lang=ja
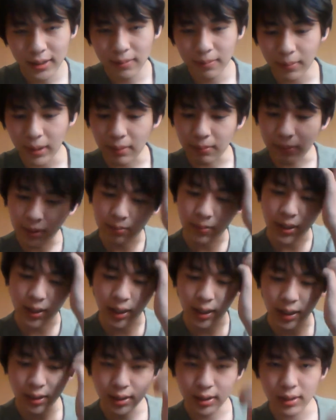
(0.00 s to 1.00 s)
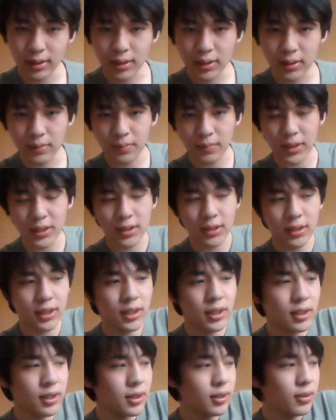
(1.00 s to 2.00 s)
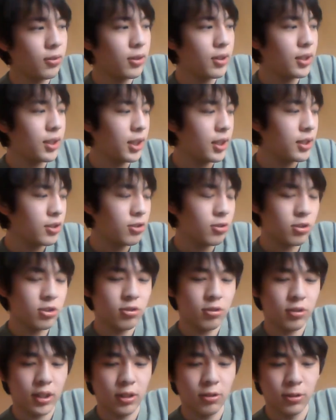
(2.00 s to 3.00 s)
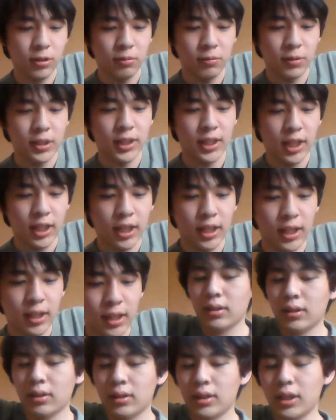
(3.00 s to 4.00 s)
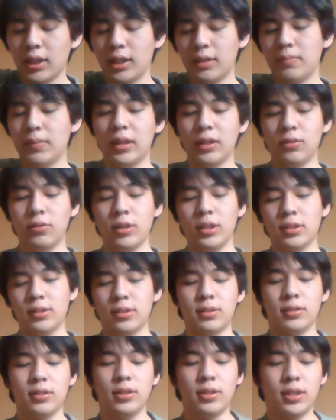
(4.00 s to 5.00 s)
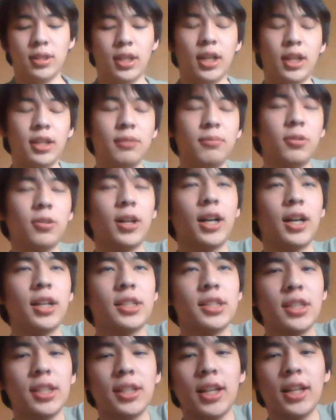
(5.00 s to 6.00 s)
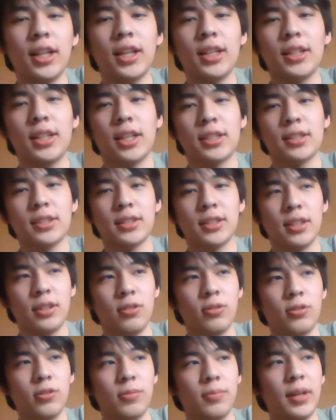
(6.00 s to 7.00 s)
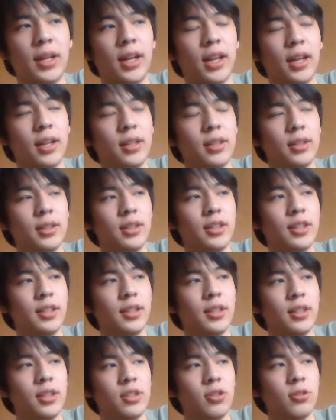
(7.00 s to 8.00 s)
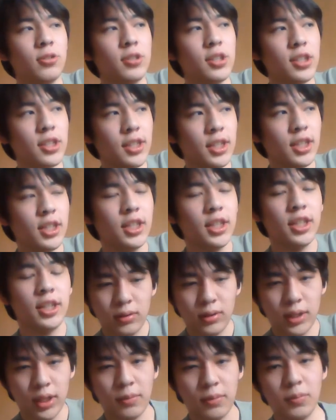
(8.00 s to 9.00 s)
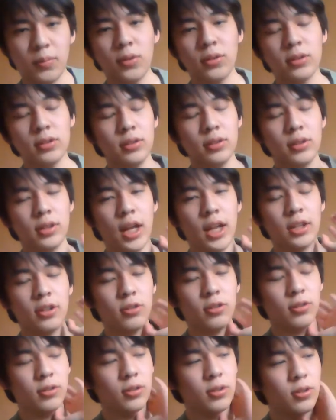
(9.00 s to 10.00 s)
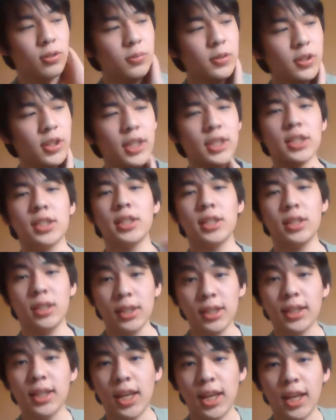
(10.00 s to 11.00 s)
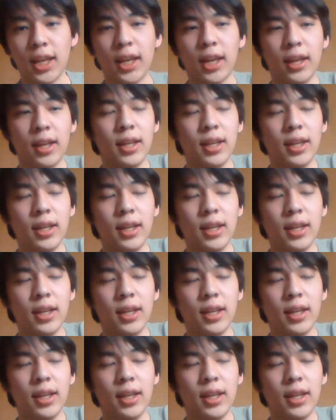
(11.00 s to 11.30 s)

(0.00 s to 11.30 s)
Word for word: まあまあまあ。別にこれで炎上しようかどうでもいいんで。でまあこれツイッターにも書かせていただいたんですけど、まあ正直ね、僕友達いて、